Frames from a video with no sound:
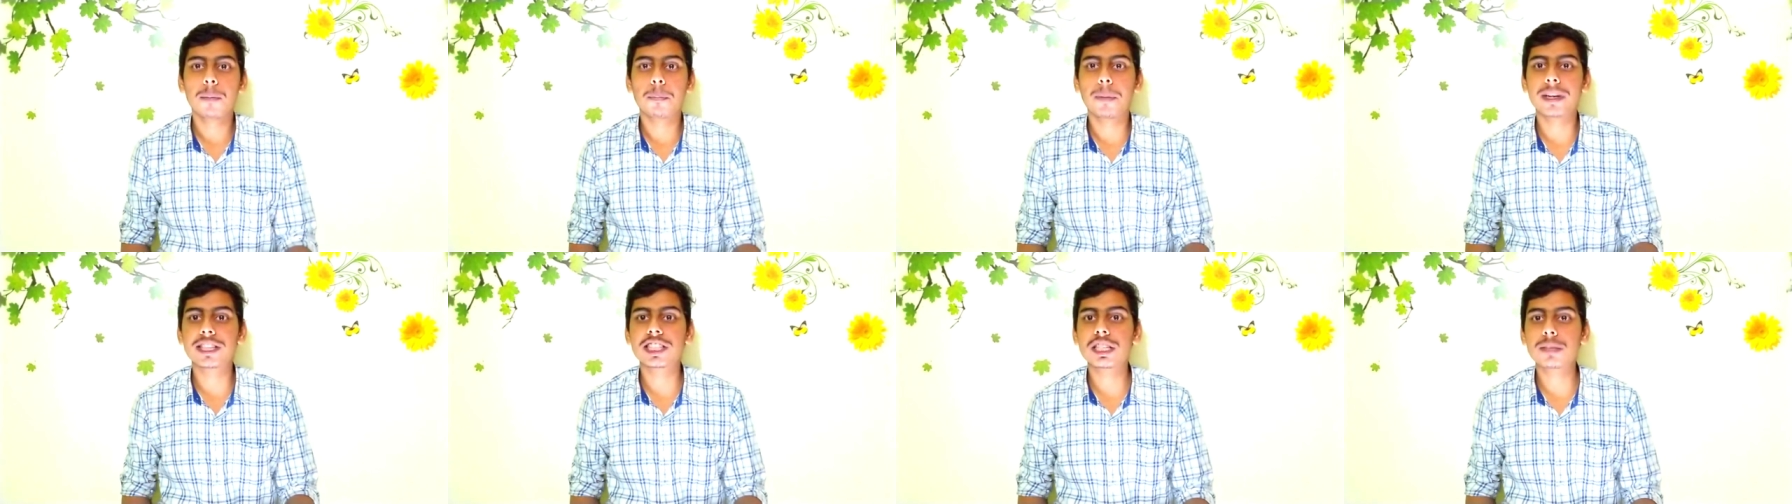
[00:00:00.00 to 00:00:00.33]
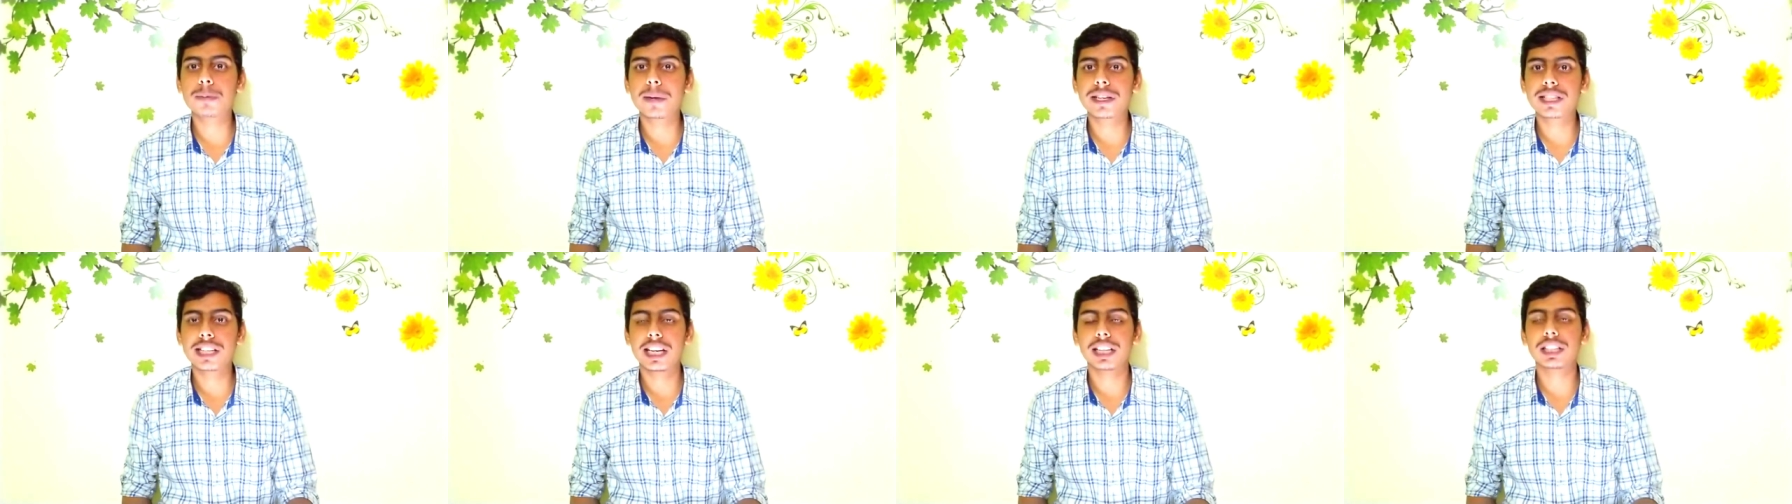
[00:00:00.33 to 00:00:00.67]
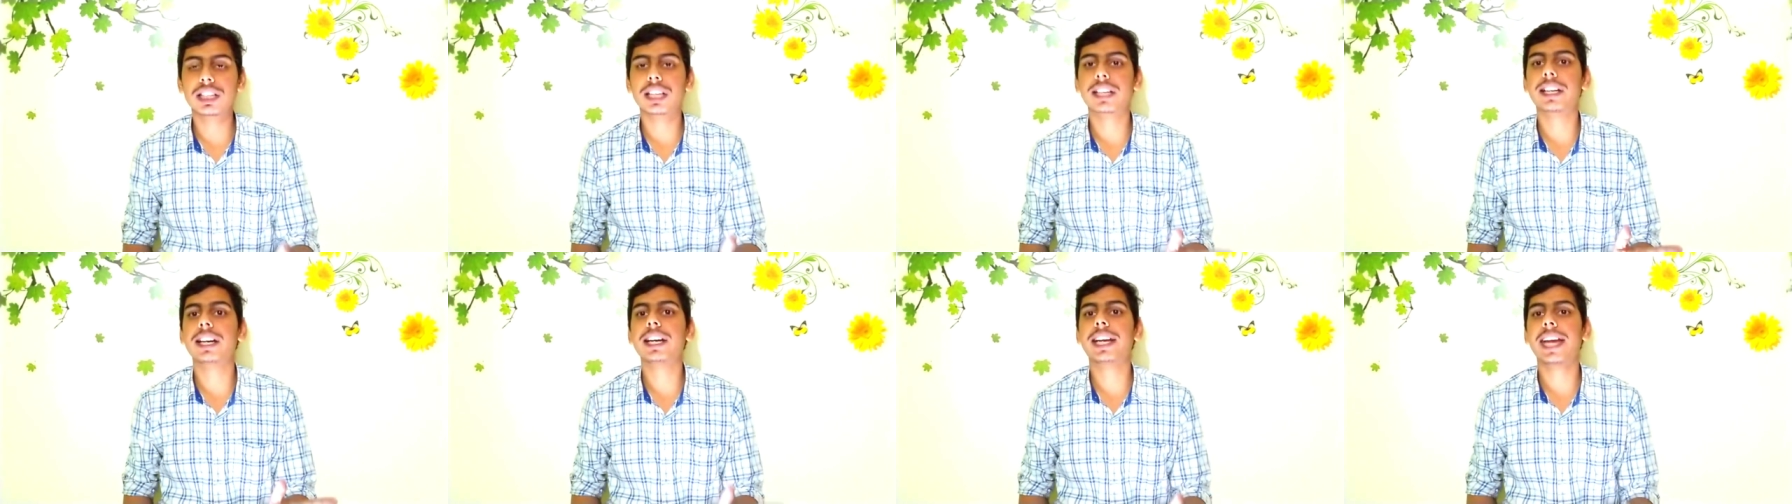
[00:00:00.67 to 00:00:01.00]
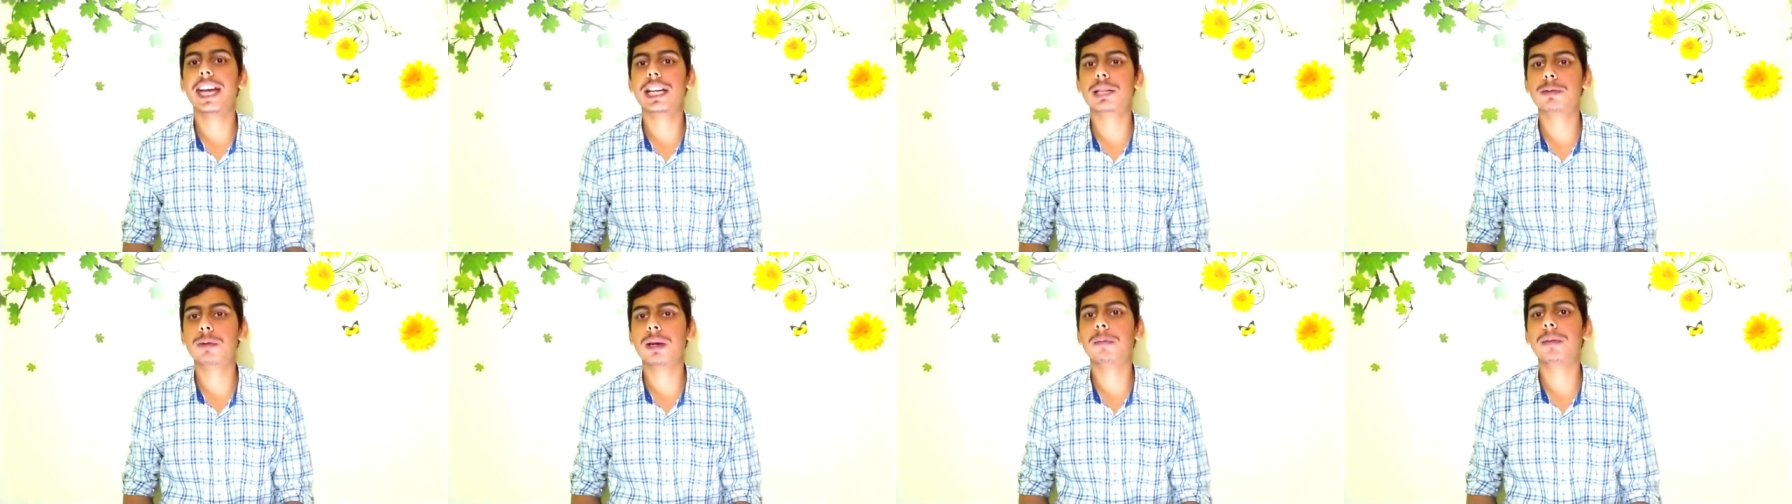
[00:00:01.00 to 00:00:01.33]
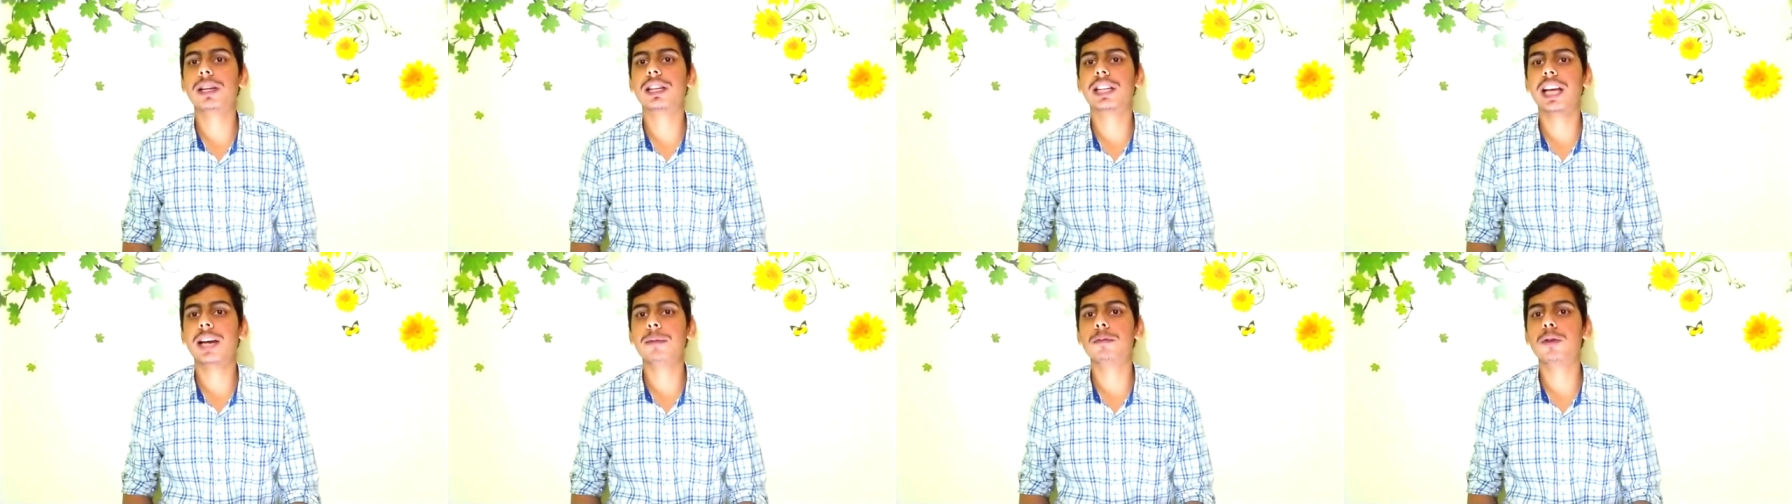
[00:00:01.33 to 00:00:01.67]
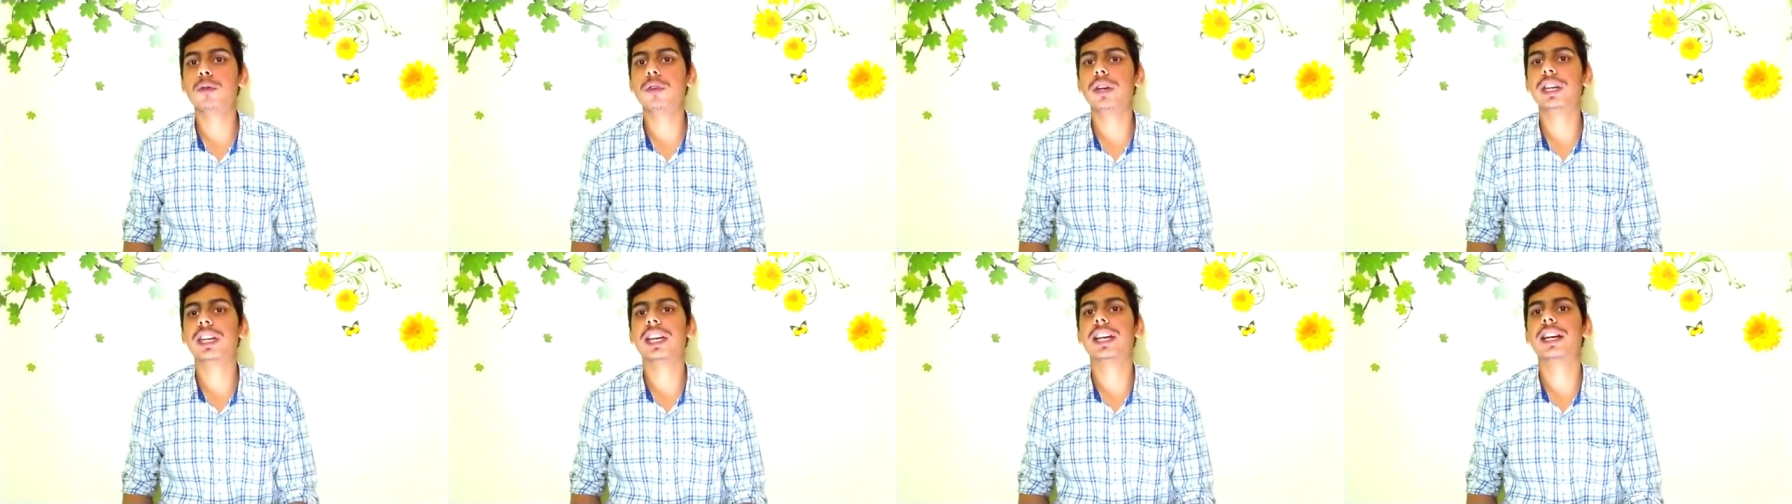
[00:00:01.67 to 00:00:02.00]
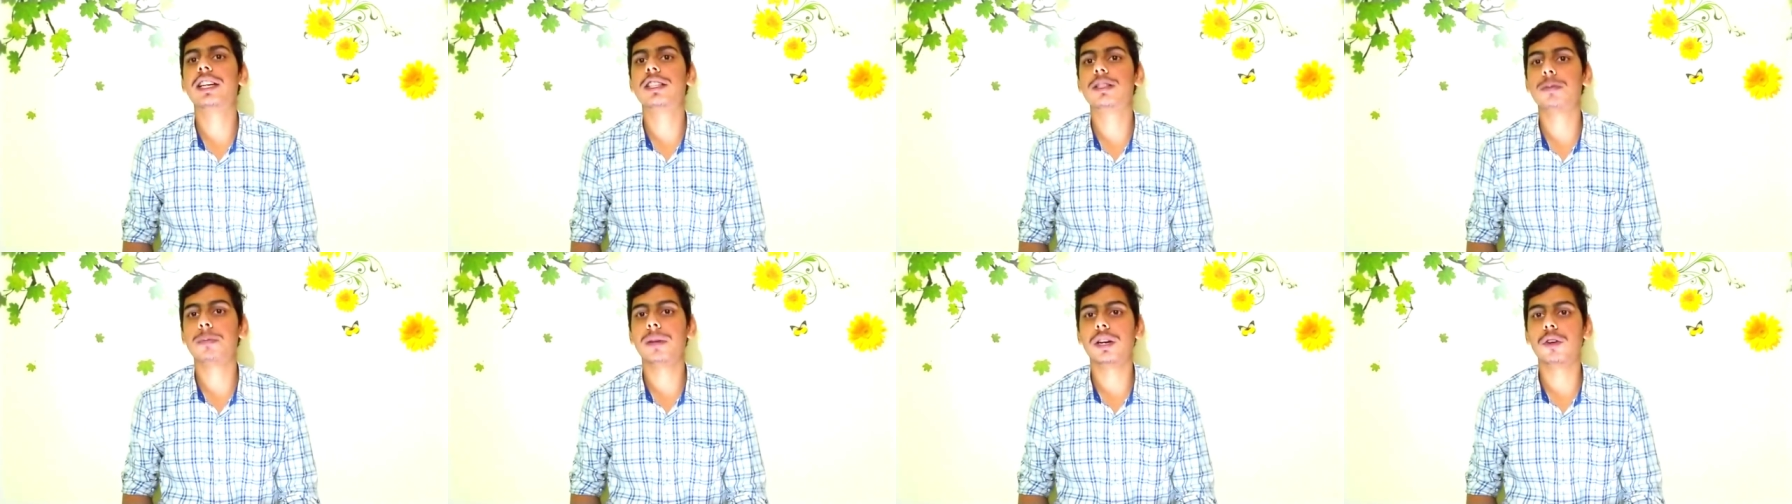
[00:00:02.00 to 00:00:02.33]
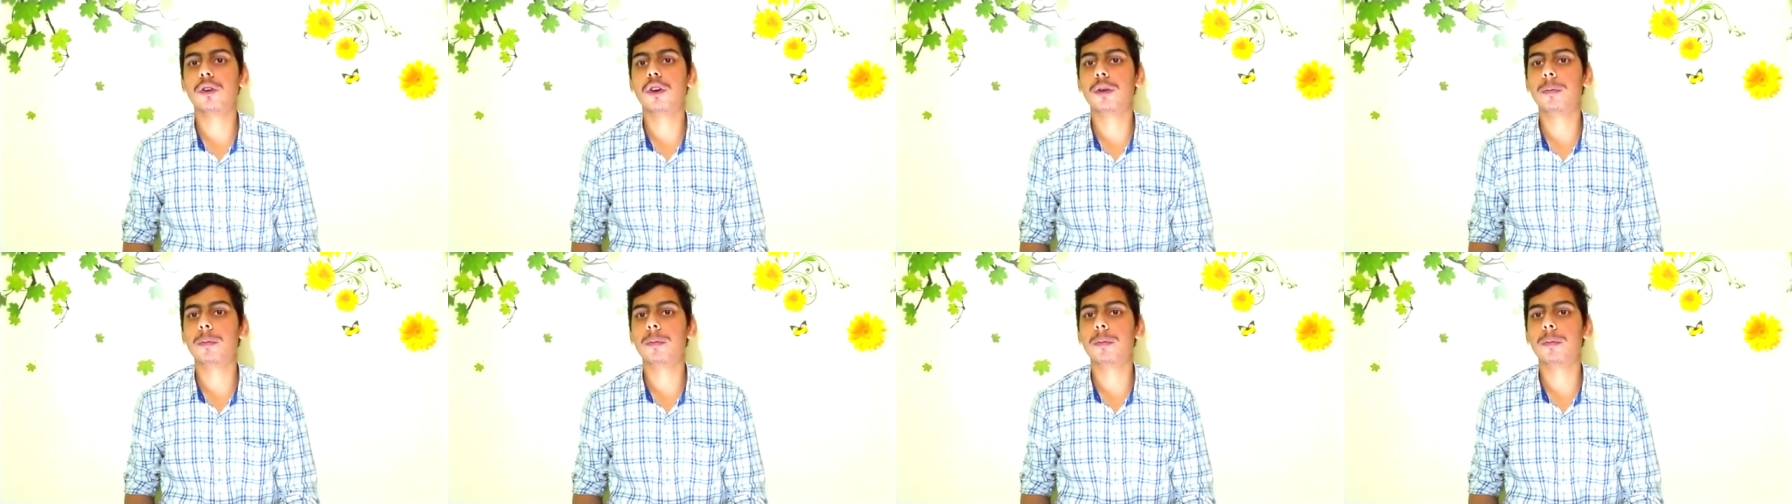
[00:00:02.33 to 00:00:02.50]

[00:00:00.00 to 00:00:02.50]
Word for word: पच्चीस परसेंट तक का कैशबैक मिलता है मूवी टिकट्स पर